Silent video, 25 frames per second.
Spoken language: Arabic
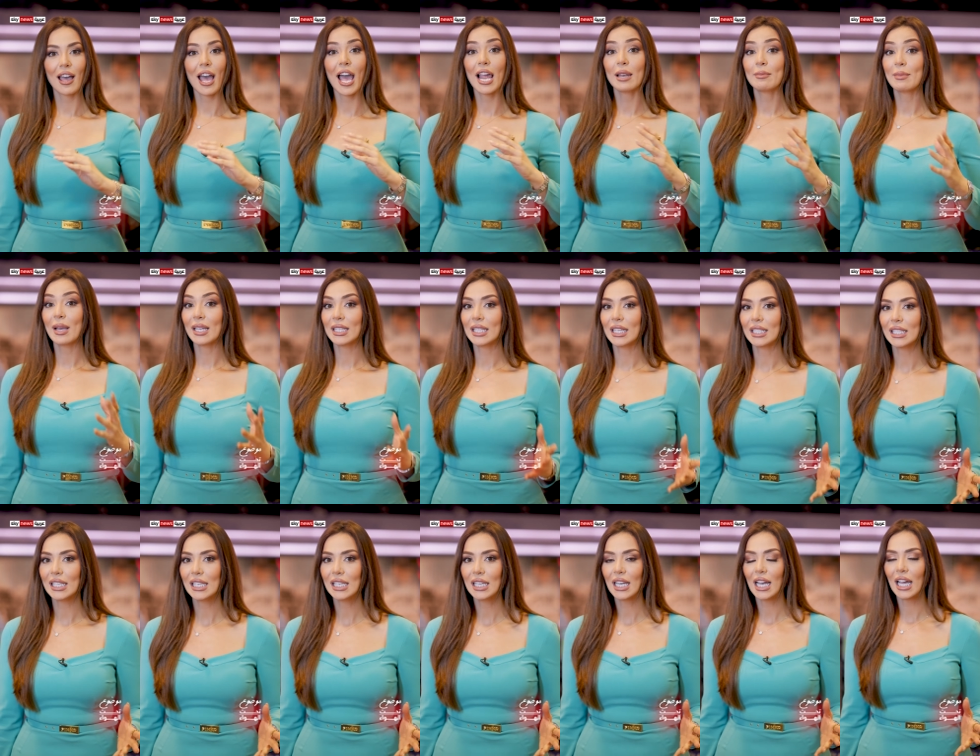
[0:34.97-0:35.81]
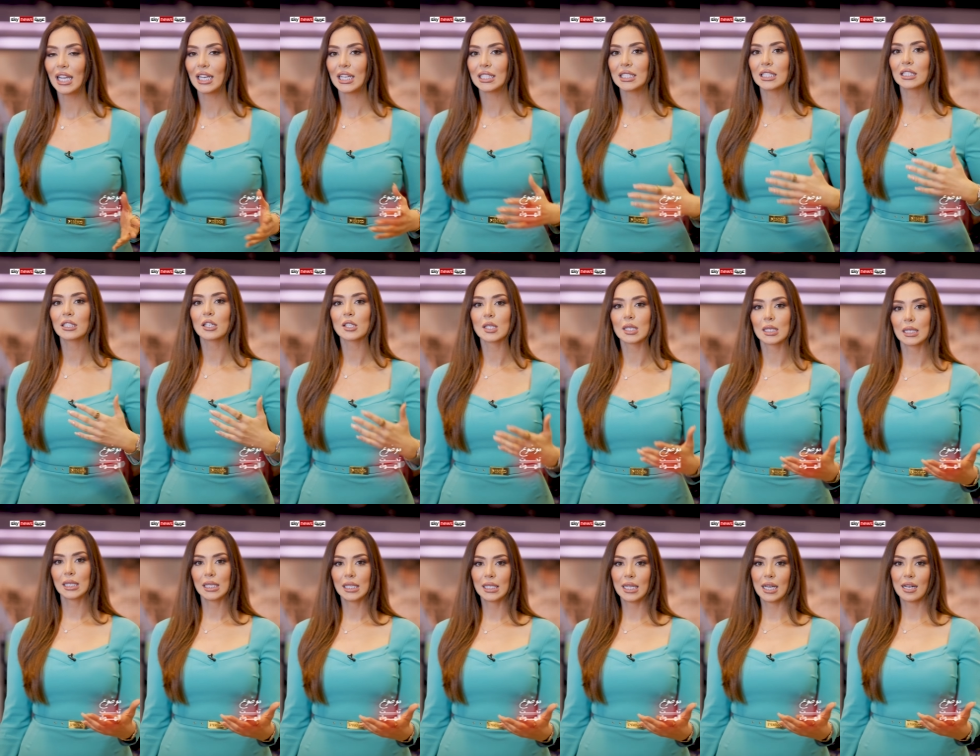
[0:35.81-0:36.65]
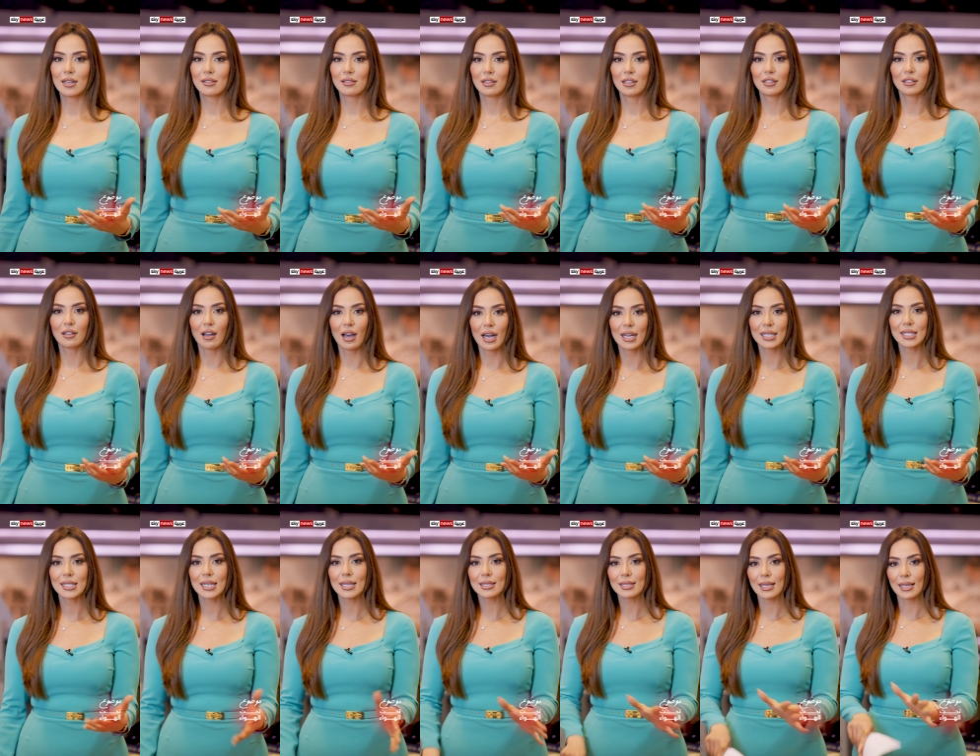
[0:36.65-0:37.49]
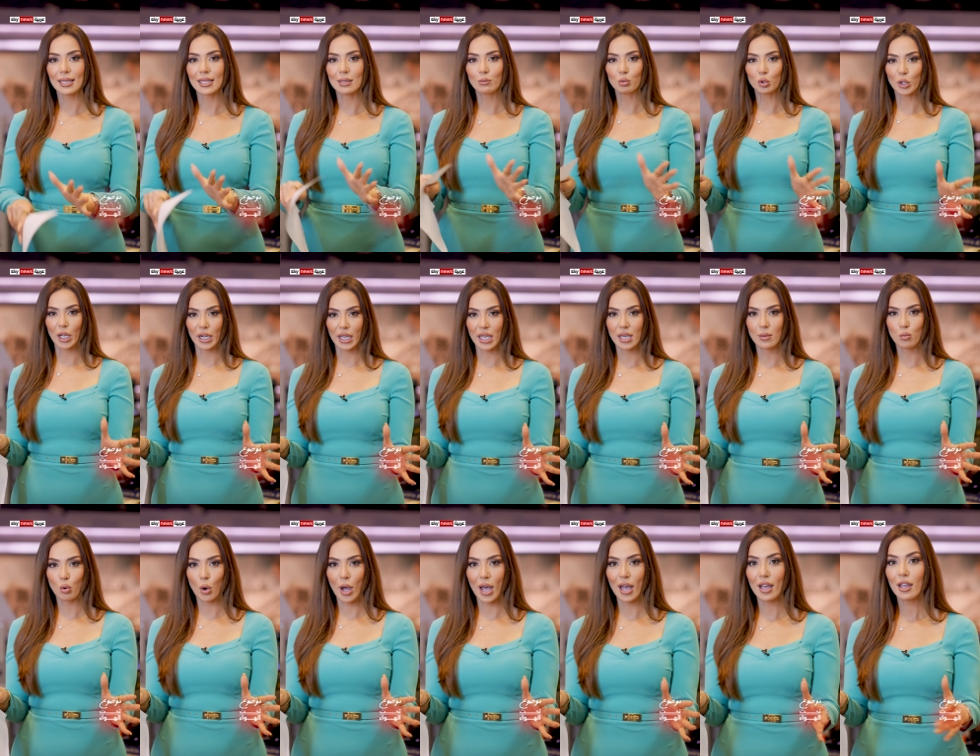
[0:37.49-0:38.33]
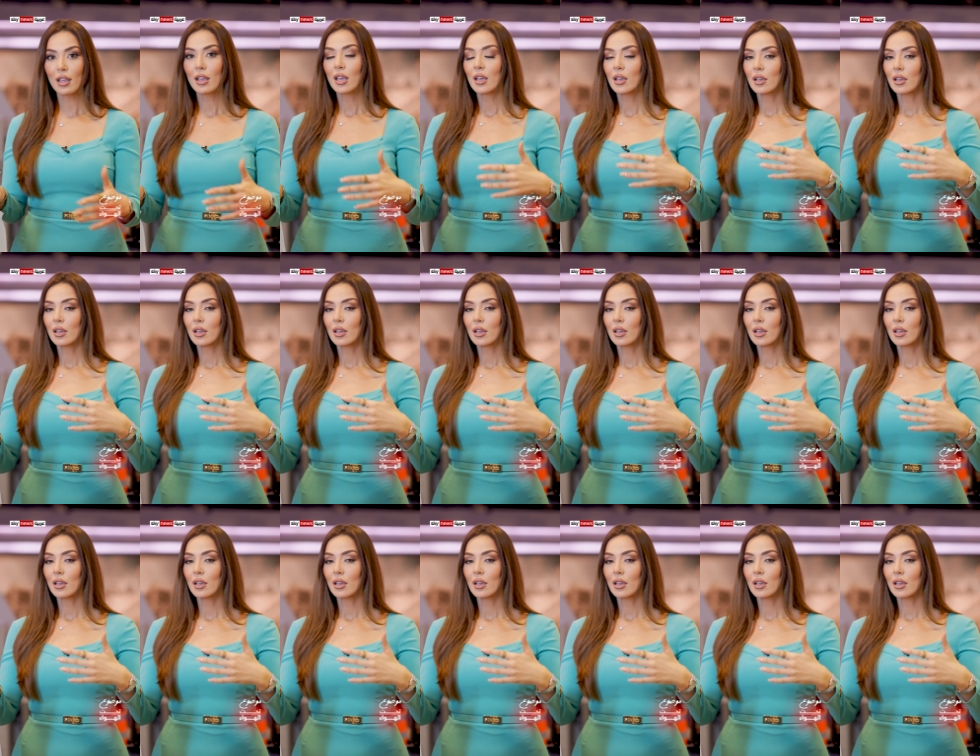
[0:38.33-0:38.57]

الميدانية التي تصل إلى قطاع غزة سيتم تركيبها